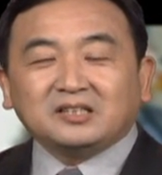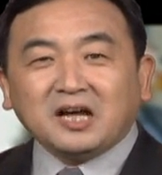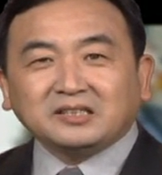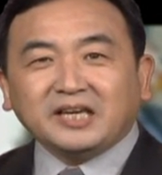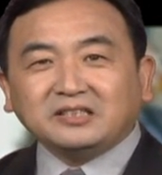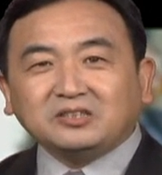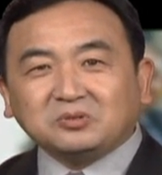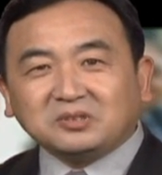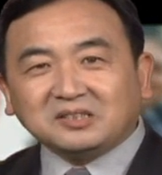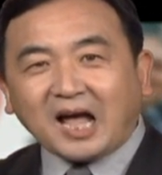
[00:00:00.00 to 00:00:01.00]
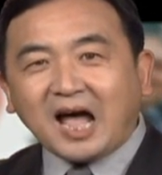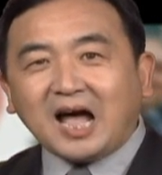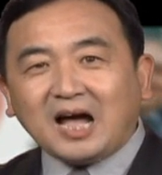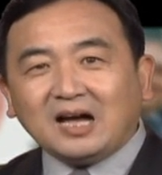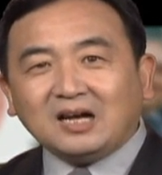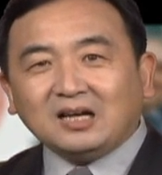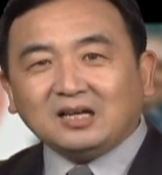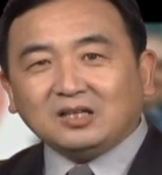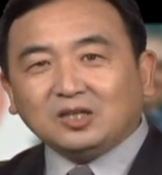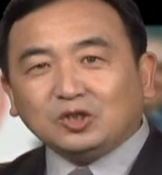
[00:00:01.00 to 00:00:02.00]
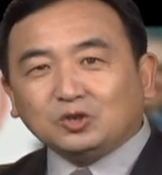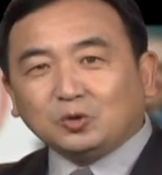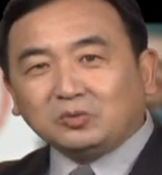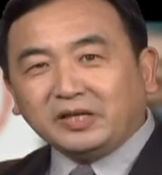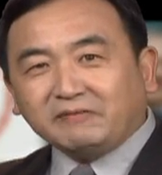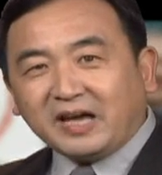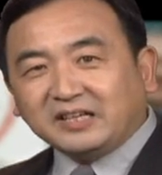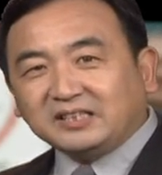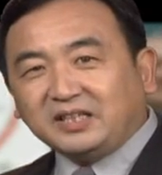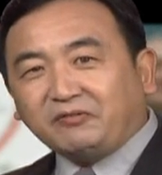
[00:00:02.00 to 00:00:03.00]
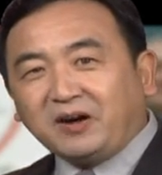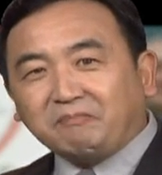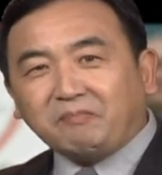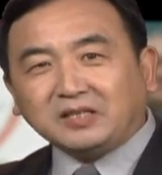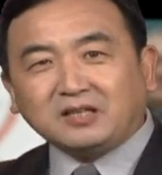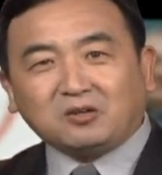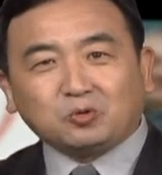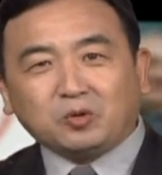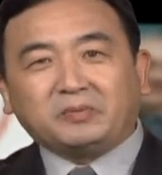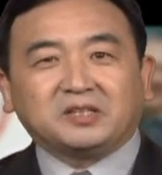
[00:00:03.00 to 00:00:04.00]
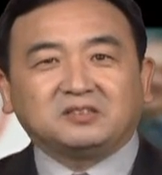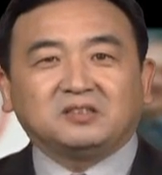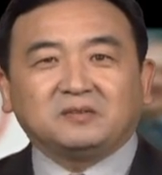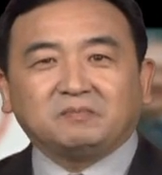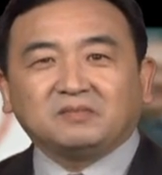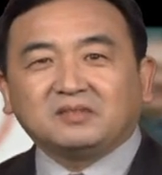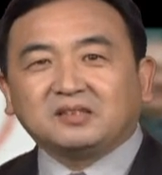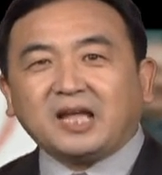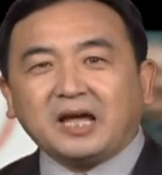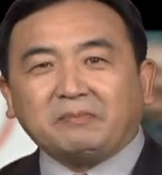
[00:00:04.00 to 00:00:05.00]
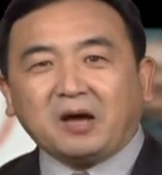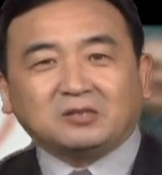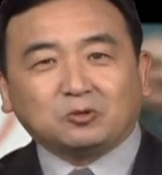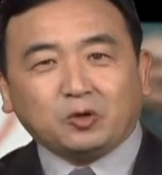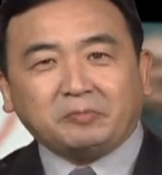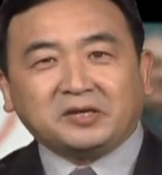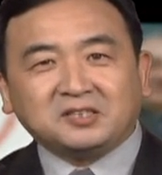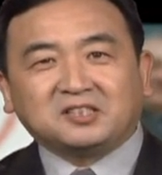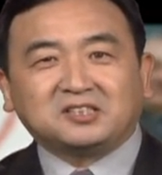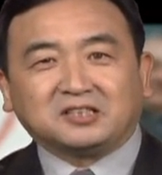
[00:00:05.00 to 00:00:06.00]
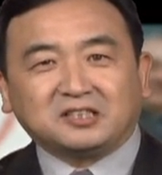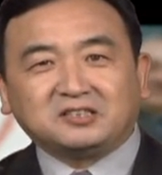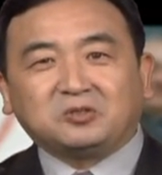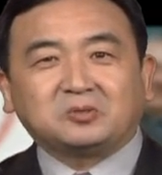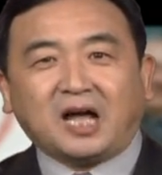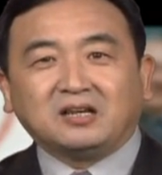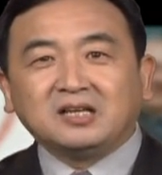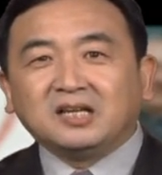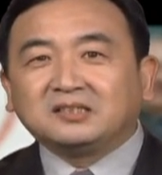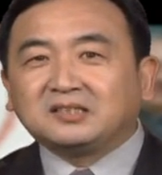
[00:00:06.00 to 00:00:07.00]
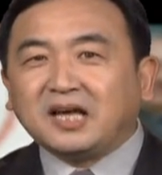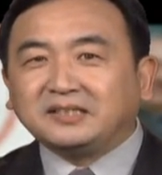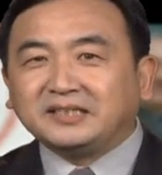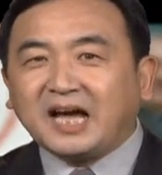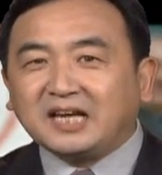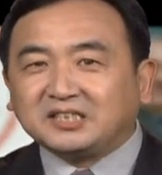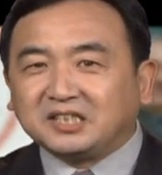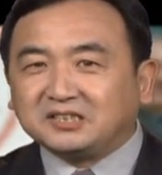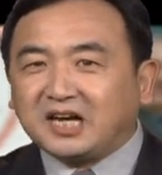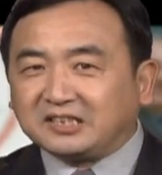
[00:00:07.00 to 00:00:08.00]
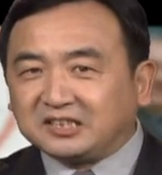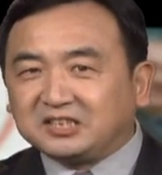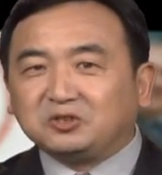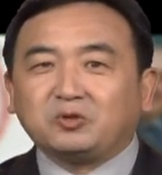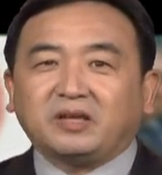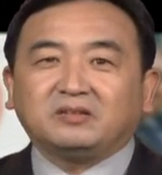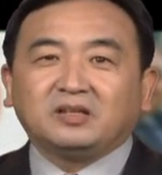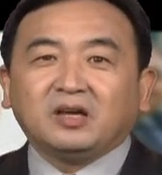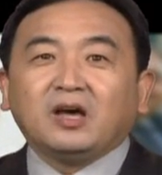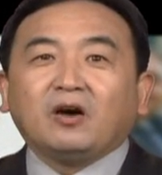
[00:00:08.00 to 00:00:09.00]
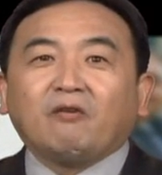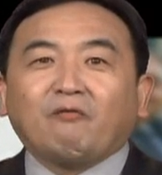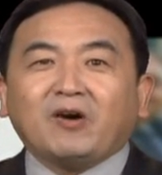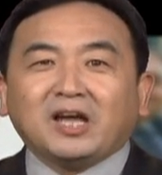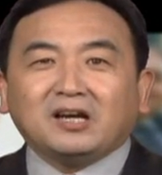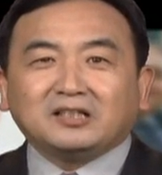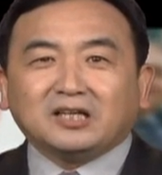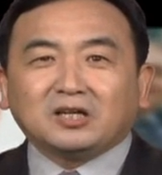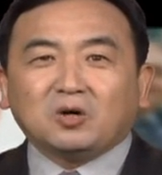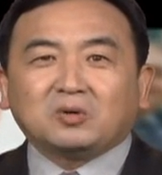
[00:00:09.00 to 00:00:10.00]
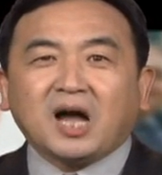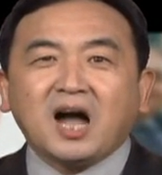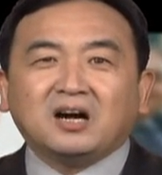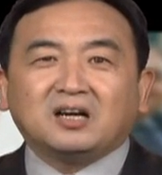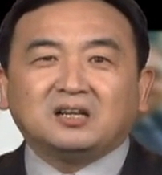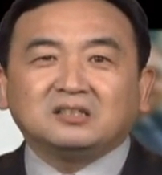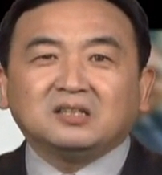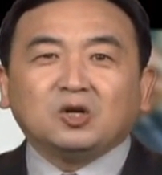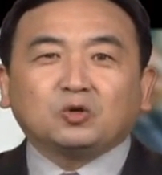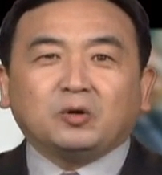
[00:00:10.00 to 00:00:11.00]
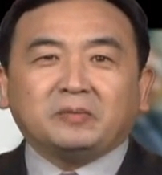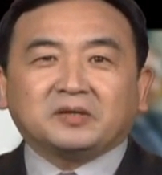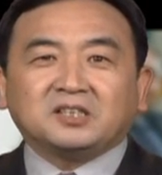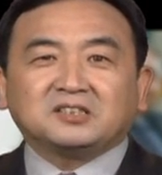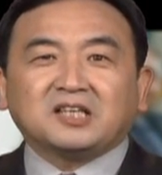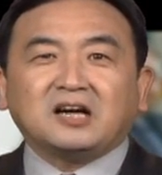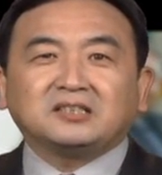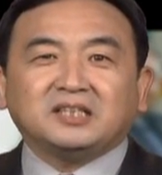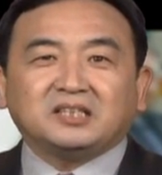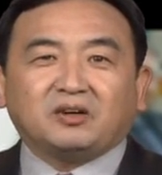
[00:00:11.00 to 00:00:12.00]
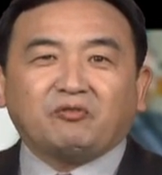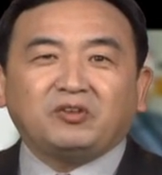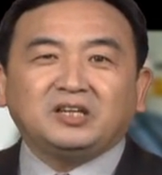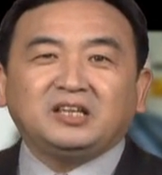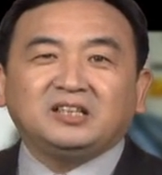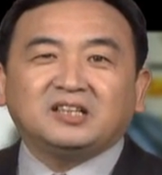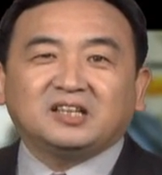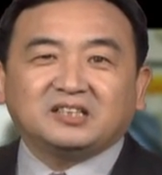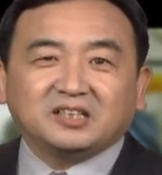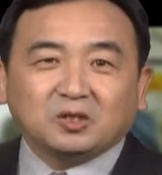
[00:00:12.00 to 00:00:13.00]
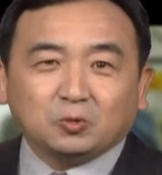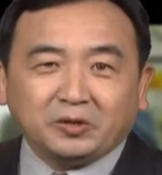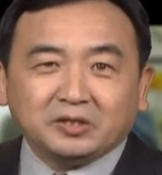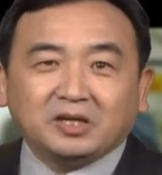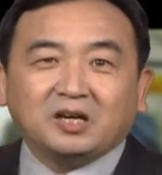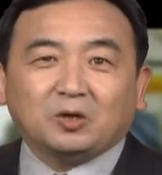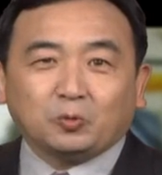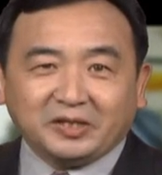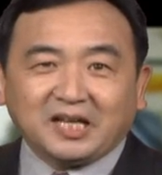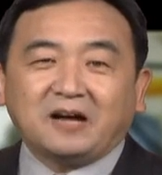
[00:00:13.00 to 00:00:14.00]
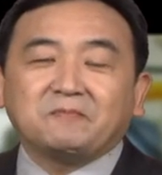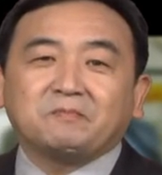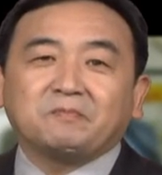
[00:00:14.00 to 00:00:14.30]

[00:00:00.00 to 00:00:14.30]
当年就是他从另外一个地方搬到了魁北克，代表着魁北克省的自由党参加省长的竞选。为了能够抗衡魁北克当地的分离的这个魁党，